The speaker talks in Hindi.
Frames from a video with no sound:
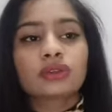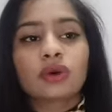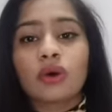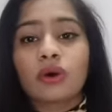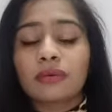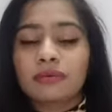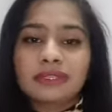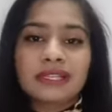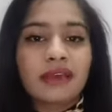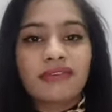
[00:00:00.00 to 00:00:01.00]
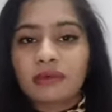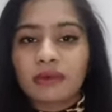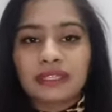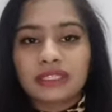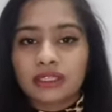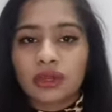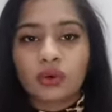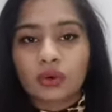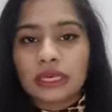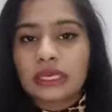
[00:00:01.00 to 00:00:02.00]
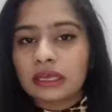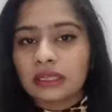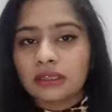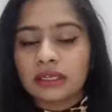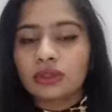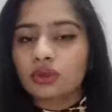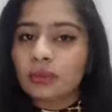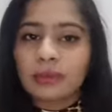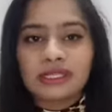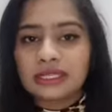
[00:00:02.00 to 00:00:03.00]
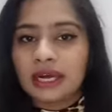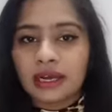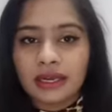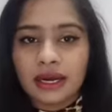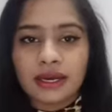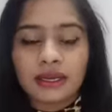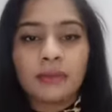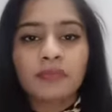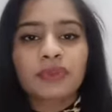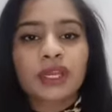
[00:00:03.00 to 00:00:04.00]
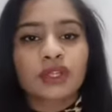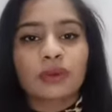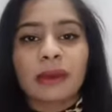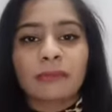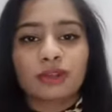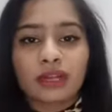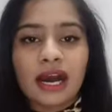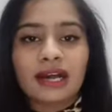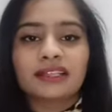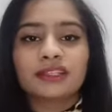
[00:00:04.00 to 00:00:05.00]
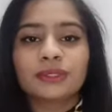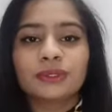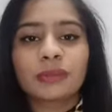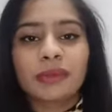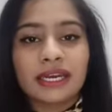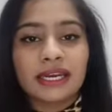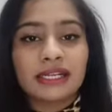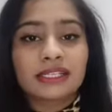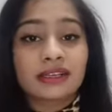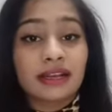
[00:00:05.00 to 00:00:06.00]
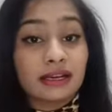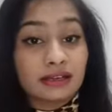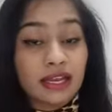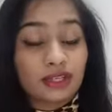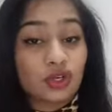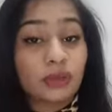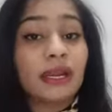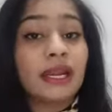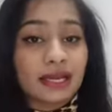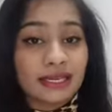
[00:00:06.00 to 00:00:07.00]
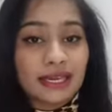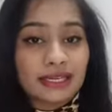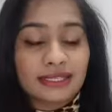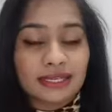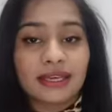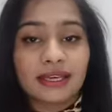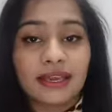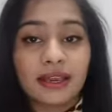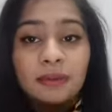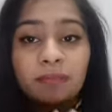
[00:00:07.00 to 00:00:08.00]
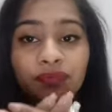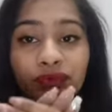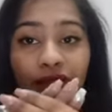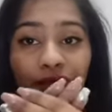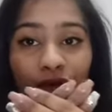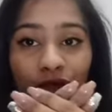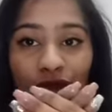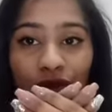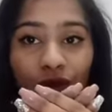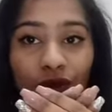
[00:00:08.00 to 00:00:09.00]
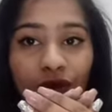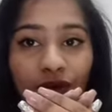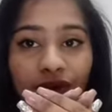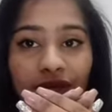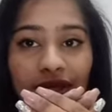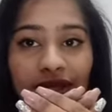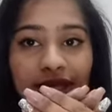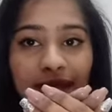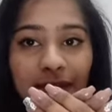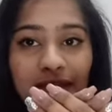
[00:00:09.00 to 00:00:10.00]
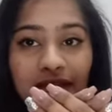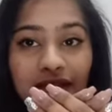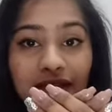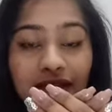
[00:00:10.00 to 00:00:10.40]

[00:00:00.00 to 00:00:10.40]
तो इसलिए फिर मैं वहाँ ज़्यादा रुकी नहीं थी तो मैं सीधा ही आ गई तो मैं आपको दिखा देती हूँ कि मेरे नेल्स एक्चुअली में लग कैसे रहे हैं तो ये मैंने